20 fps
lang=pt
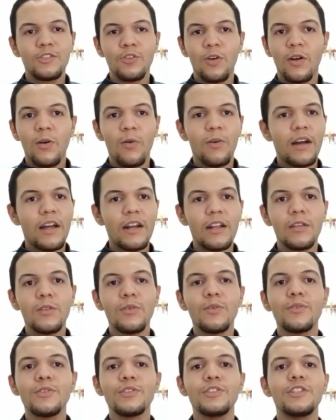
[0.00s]
jogar o cara
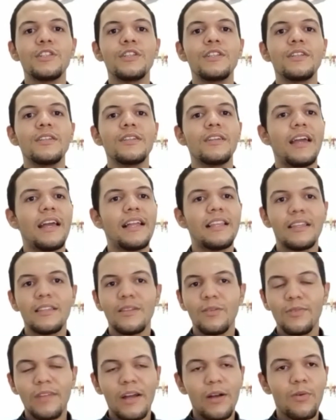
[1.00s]
longe, ela
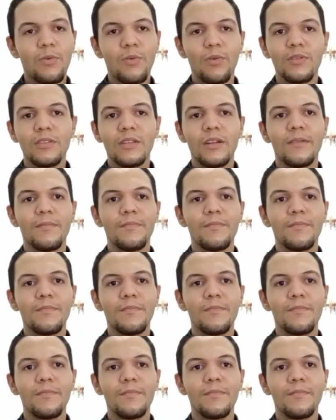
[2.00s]
não dá conta.